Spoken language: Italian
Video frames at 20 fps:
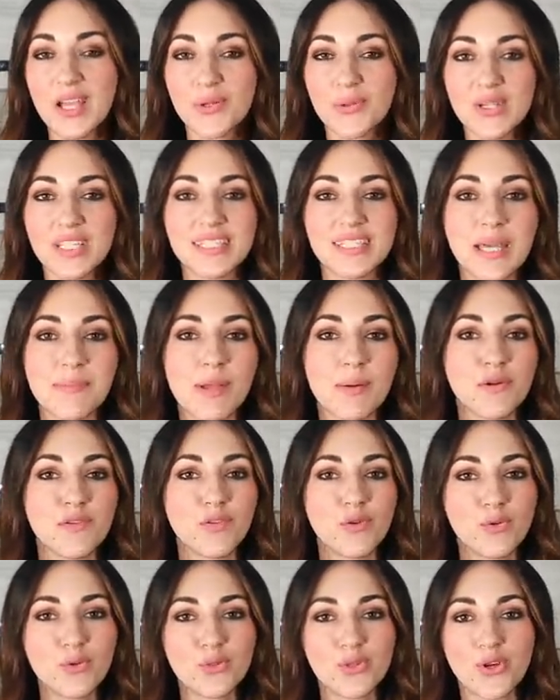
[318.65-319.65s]
Quindi abbiamo
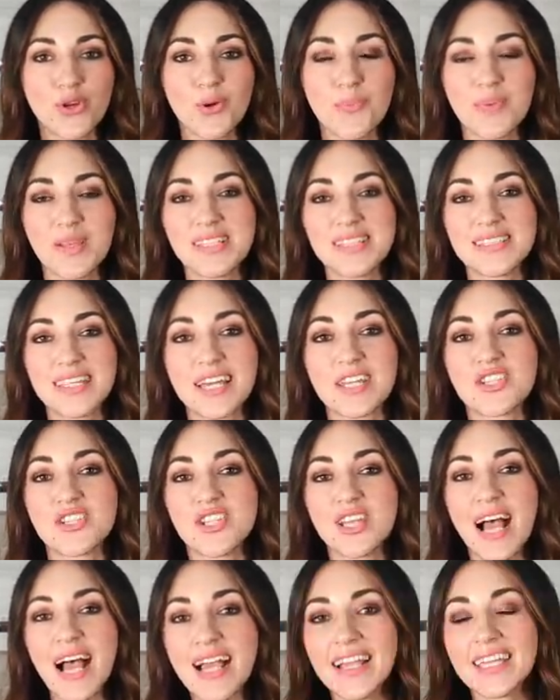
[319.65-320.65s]
voluto
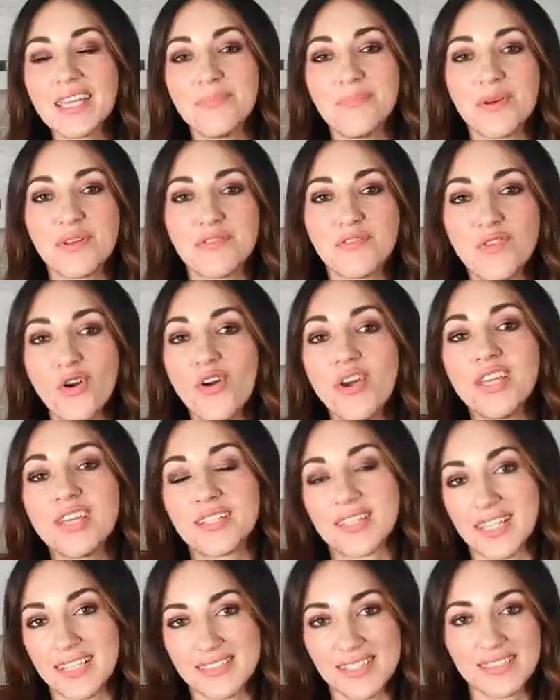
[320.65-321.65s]
pensarci anche per
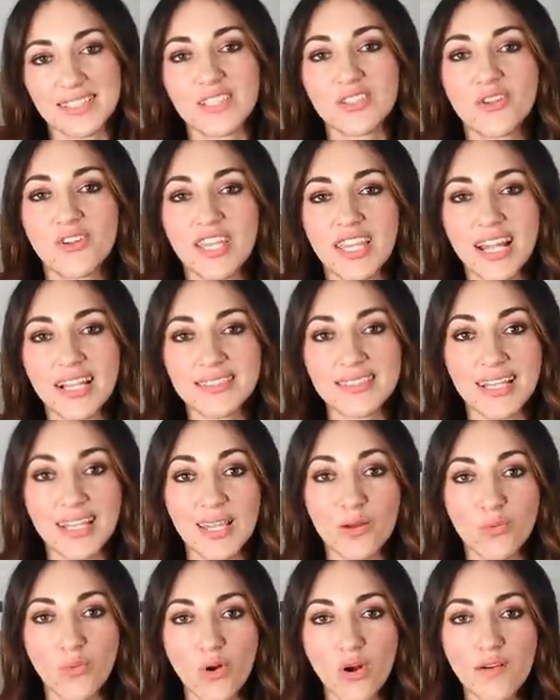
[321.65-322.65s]
voi che siete intolleranti
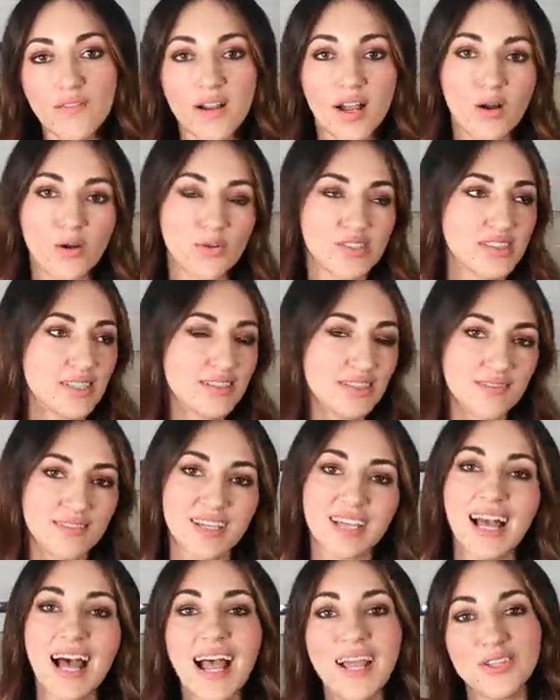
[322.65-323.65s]
alle uova o siete
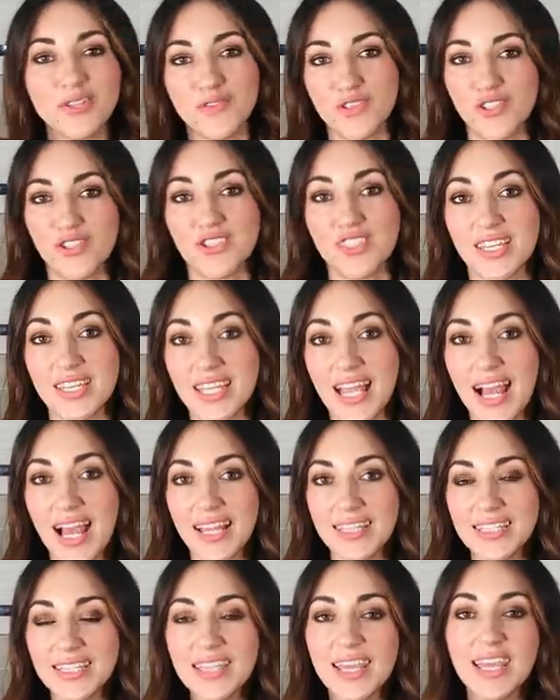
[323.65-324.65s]
vegani o
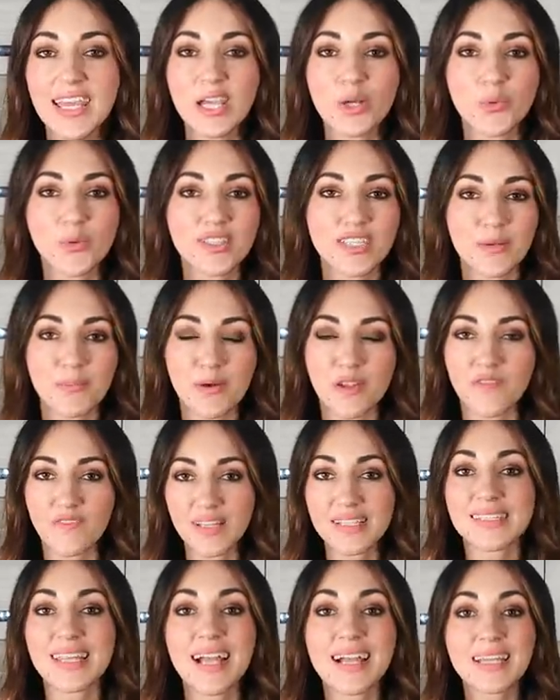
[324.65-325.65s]
vegetariani, quindi è
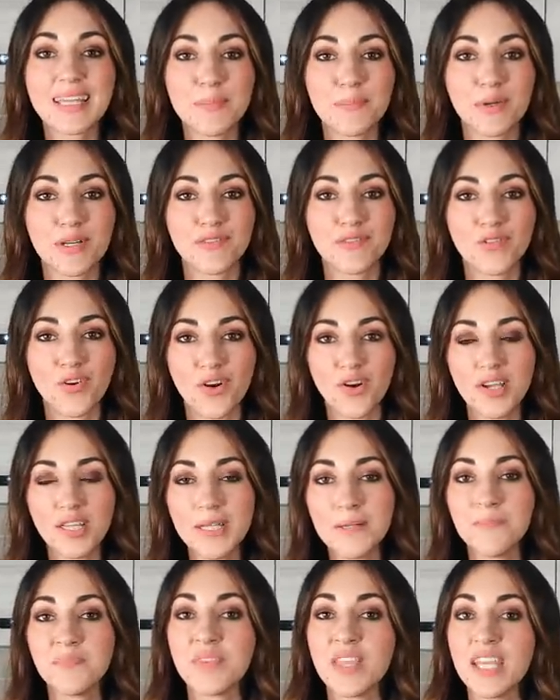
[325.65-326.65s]
perfetta anche per
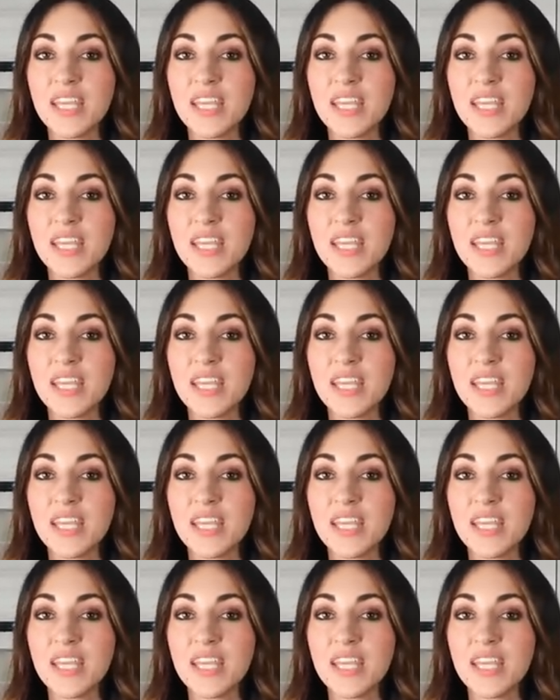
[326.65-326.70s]
voi.